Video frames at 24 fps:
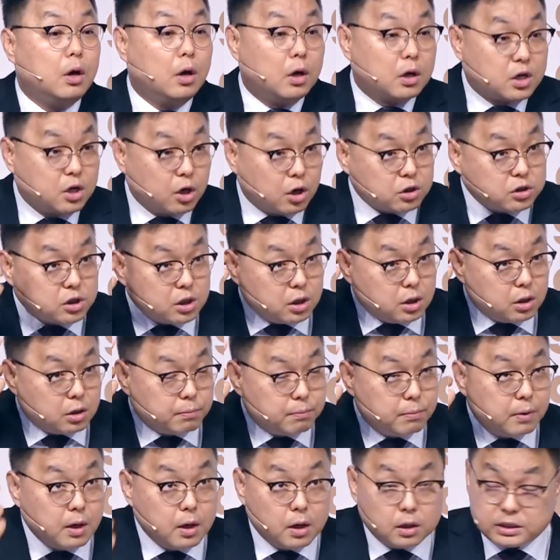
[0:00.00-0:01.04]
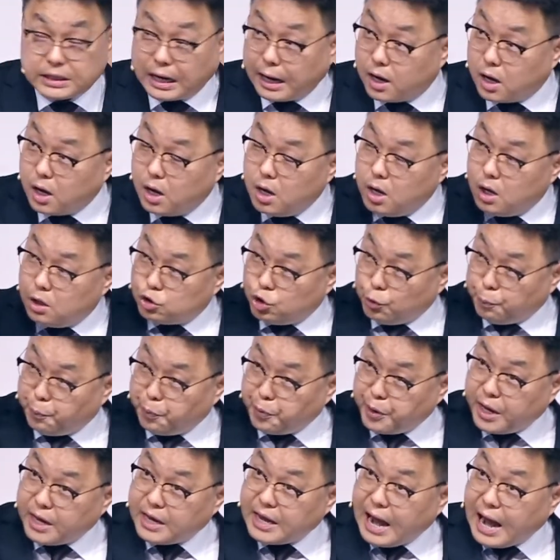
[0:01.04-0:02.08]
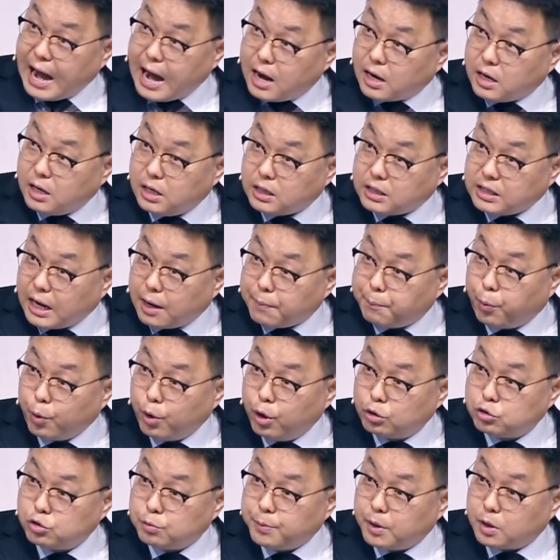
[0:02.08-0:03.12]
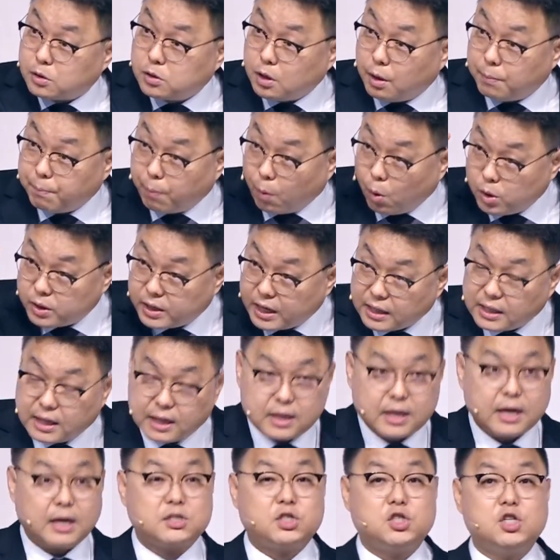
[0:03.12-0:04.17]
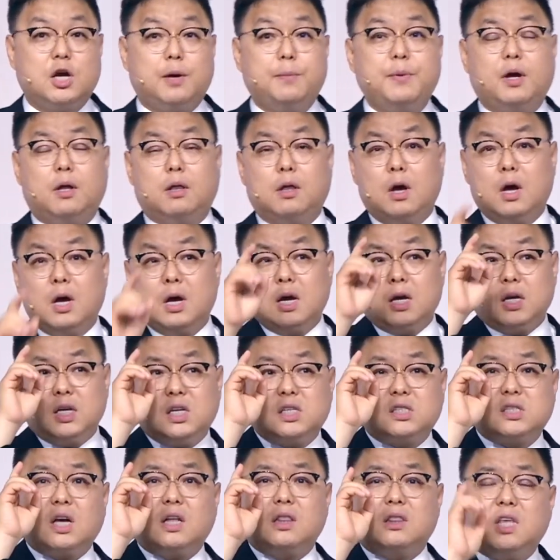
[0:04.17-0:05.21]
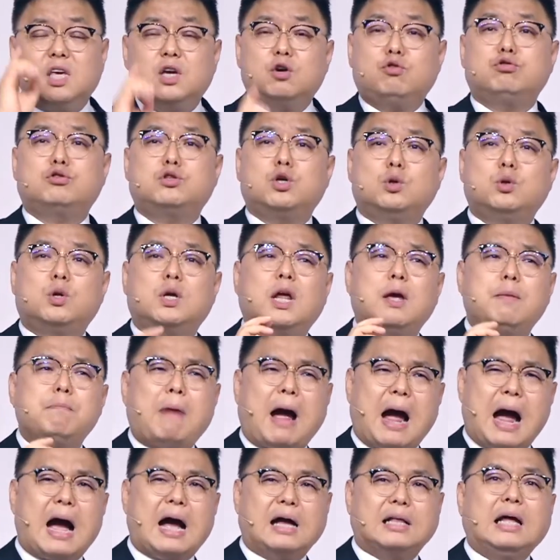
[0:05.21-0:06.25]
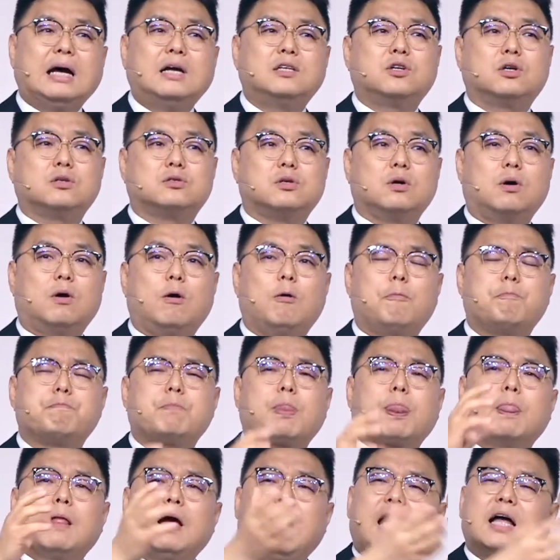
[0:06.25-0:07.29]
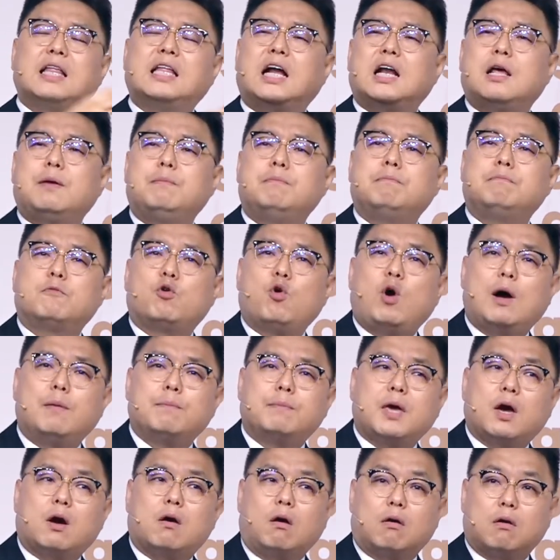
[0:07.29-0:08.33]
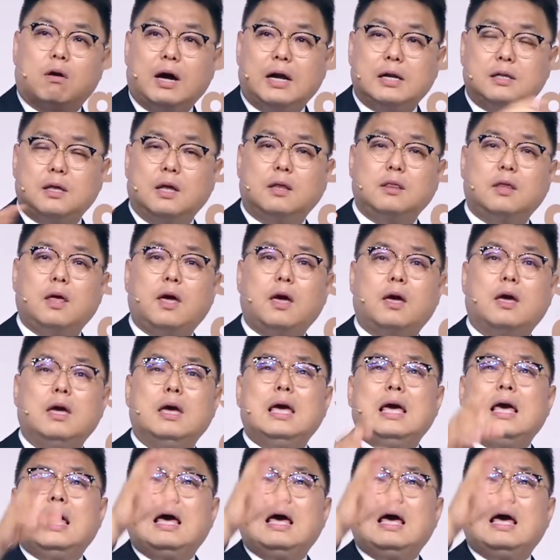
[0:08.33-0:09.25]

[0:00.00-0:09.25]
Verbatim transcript: 그것을 자, 수풀의 양을 딱 보여주면서 뭘 깨닫게 하시냐면 이제 네 후손들이 많아져서 하나님과 함께 걸어갈 텐데